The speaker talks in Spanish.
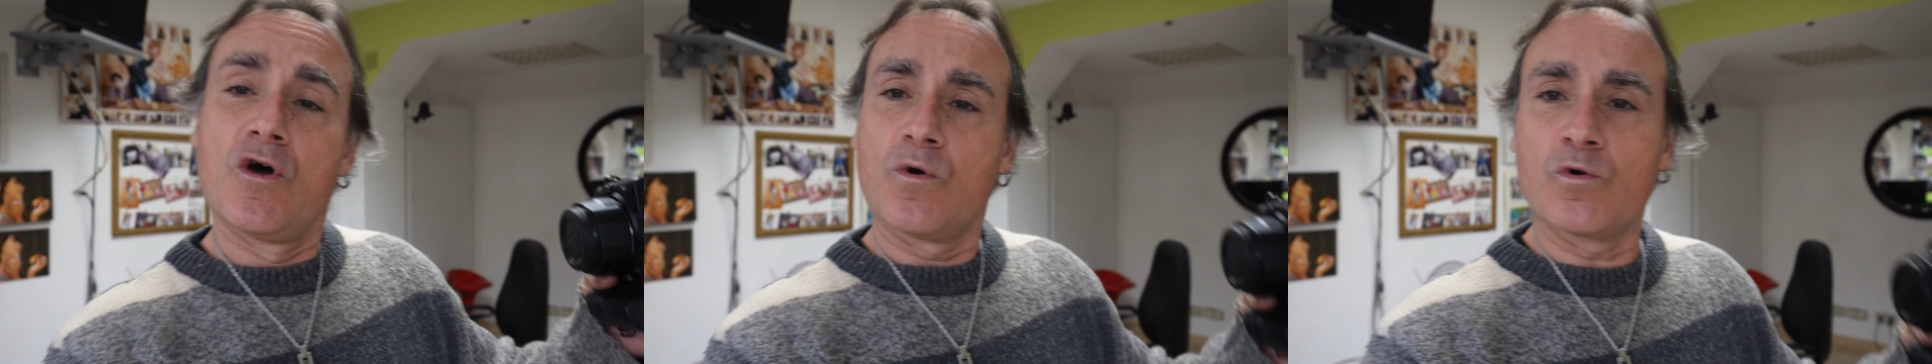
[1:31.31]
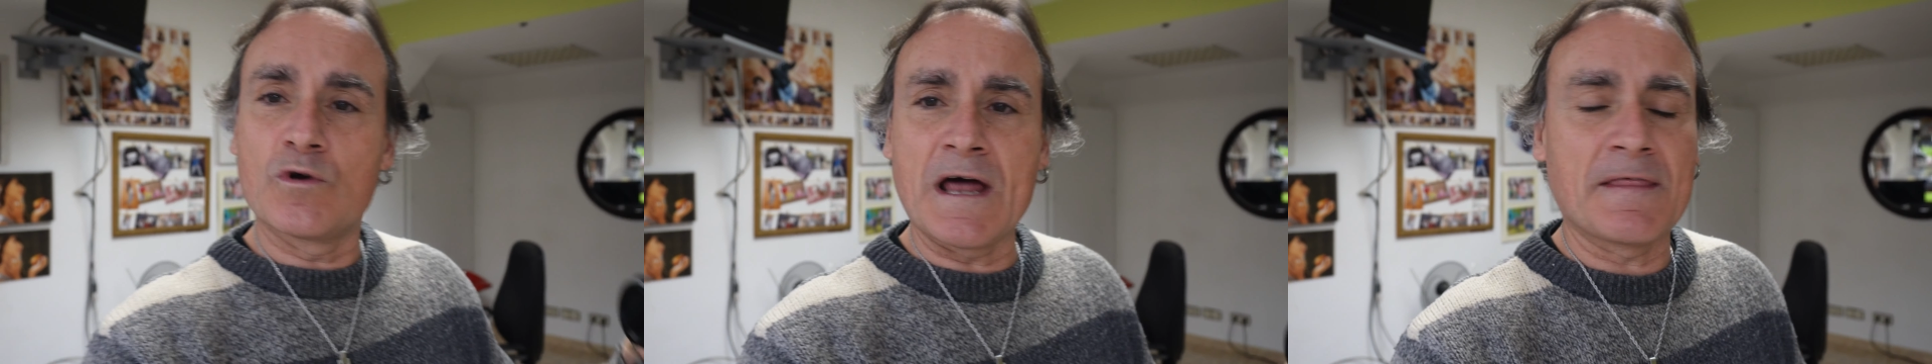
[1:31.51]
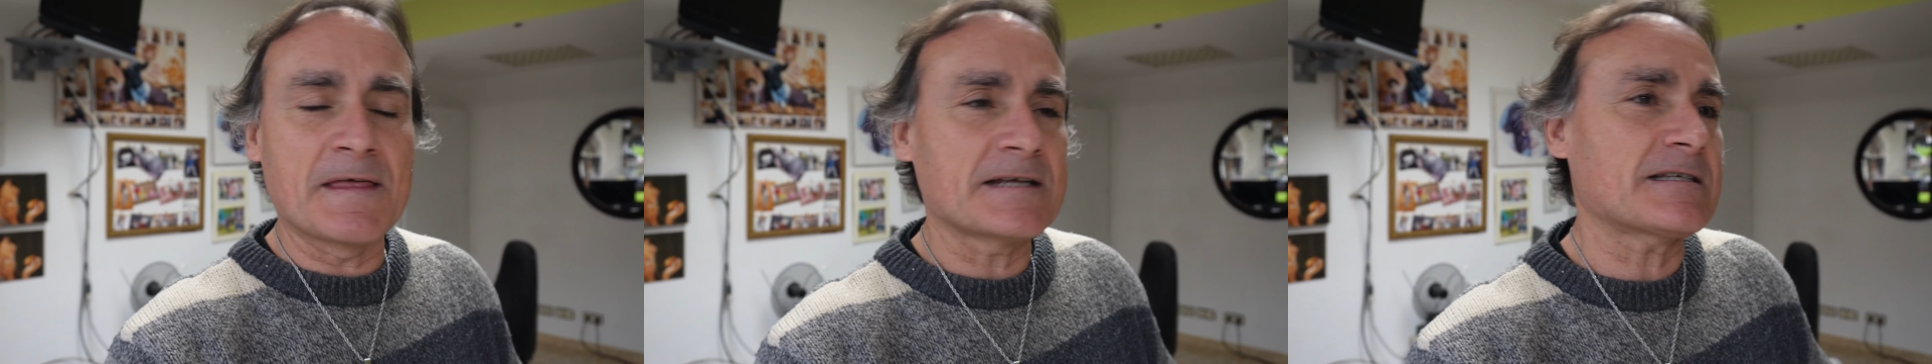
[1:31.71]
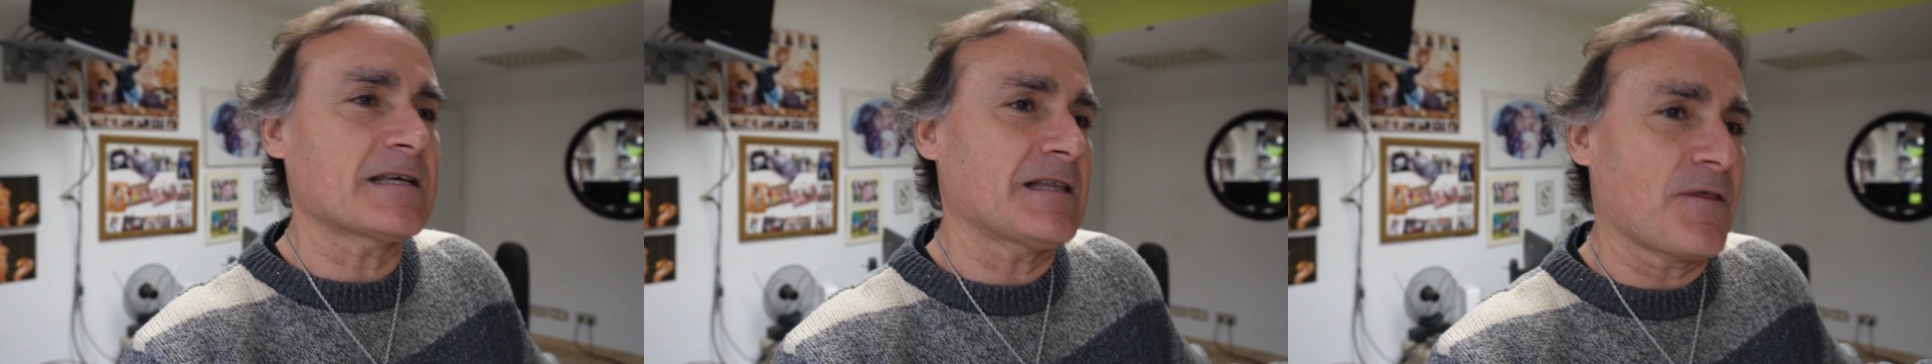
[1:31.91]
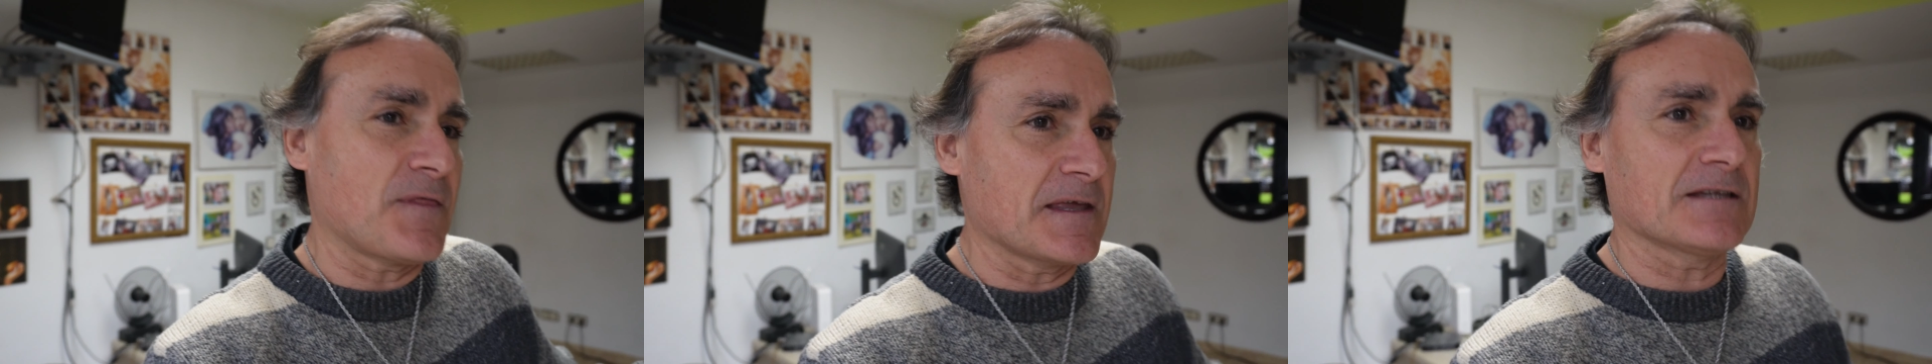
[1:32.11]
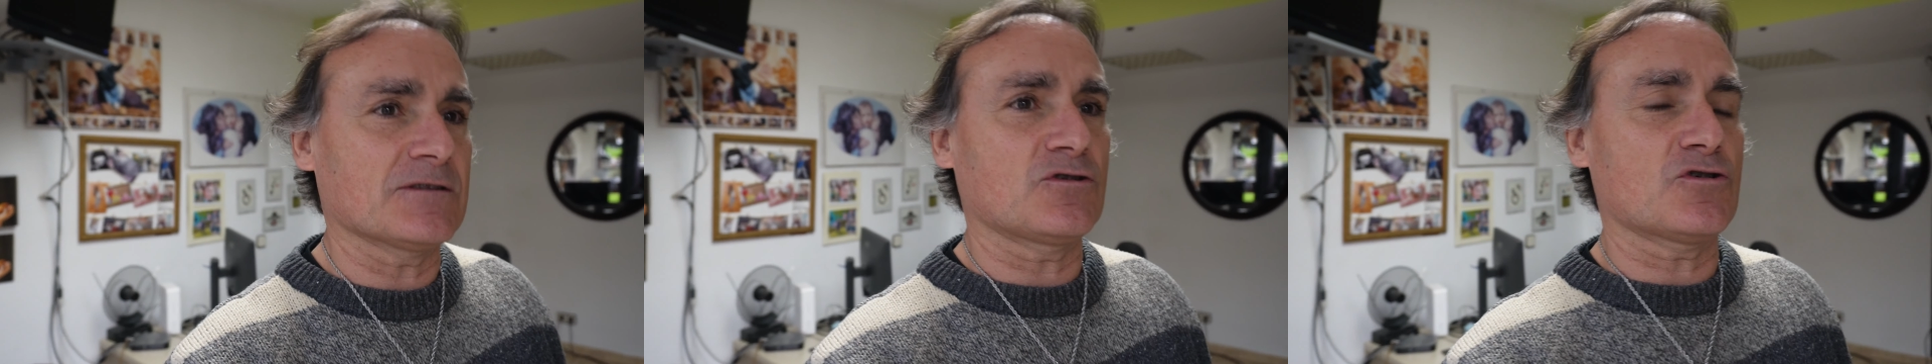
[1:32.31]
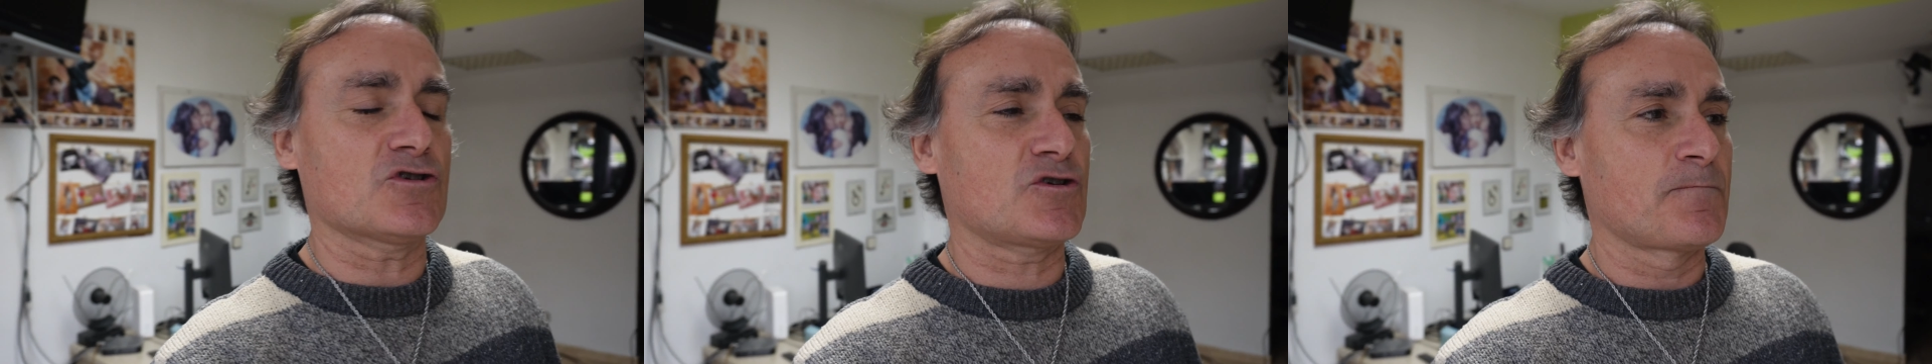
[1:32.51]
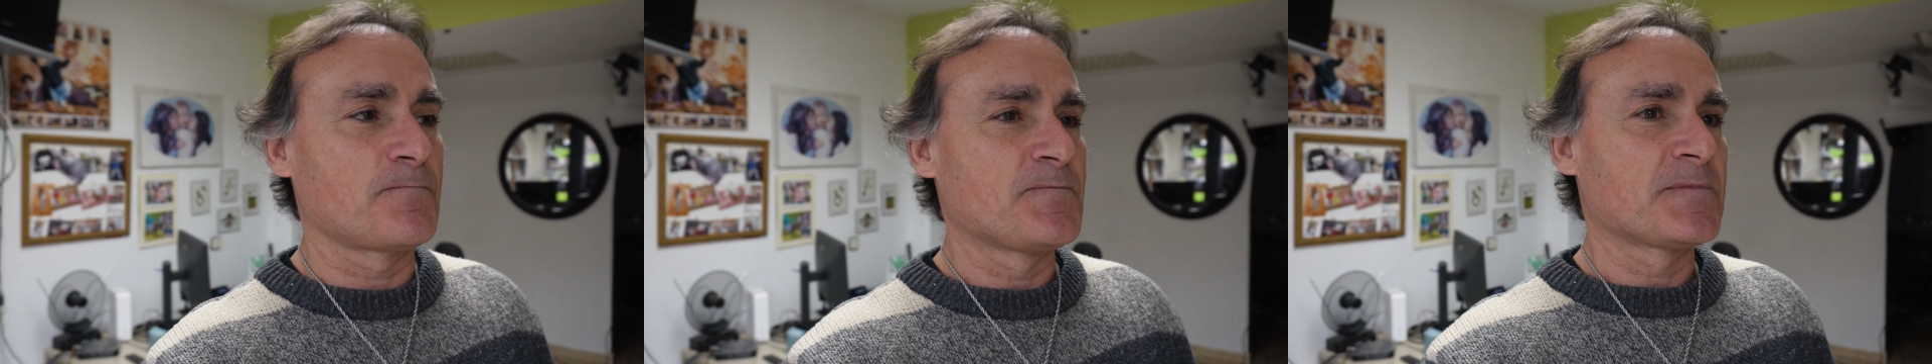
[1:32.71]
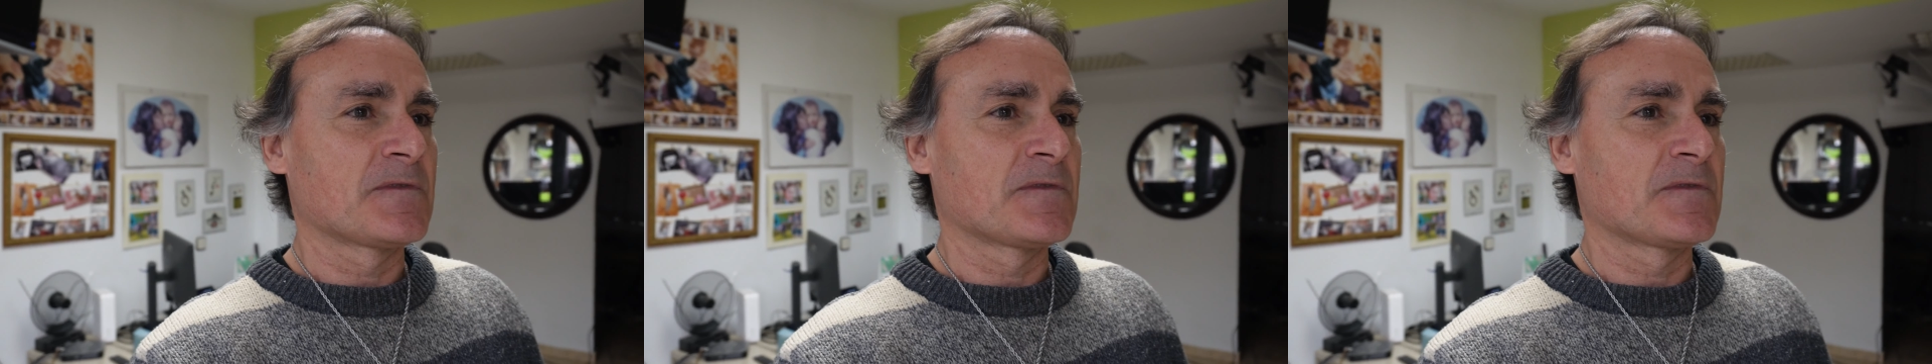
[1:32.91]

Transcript: una D700.